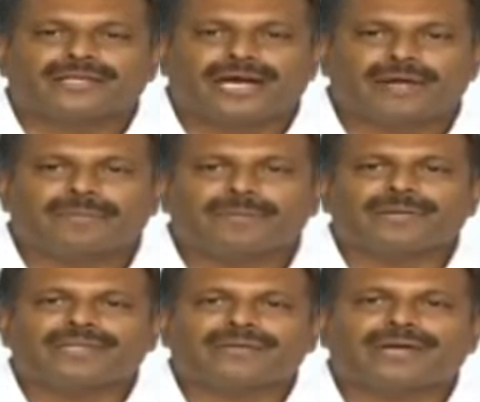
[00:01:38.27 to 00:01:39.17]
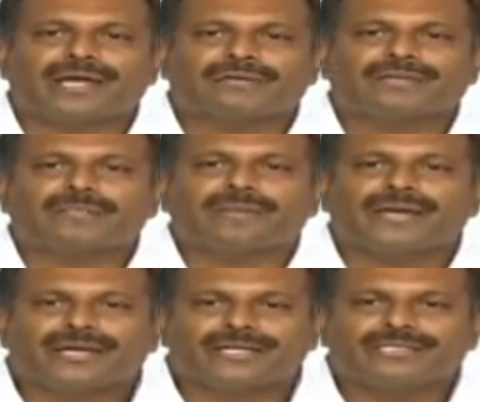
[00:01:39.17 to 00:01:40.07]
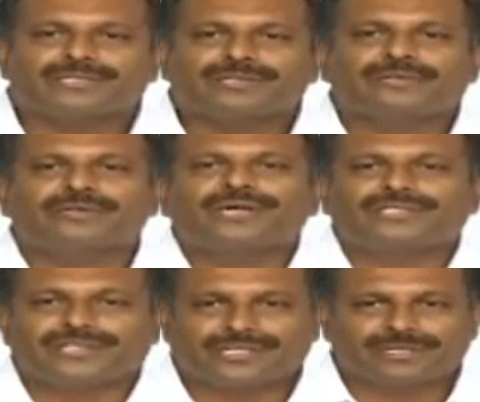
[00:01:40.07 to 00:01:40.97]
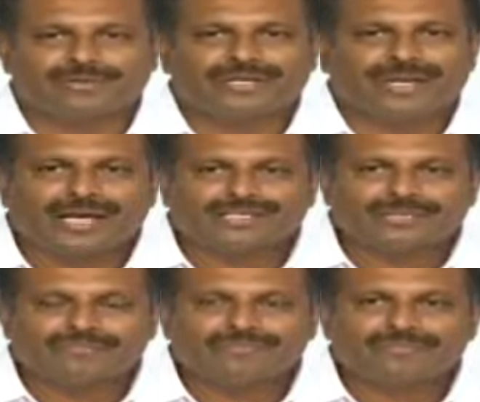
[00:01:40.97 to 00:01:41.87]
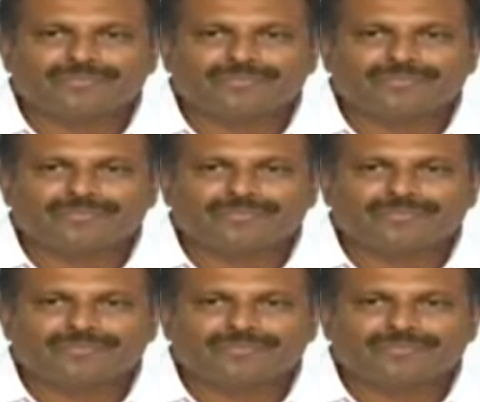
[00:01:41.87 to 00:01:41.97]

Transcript: దాదాపుగా పదివేల ఐదు వందల పైగా టెస్టులు చేసినటువంటి రాష్ట్రం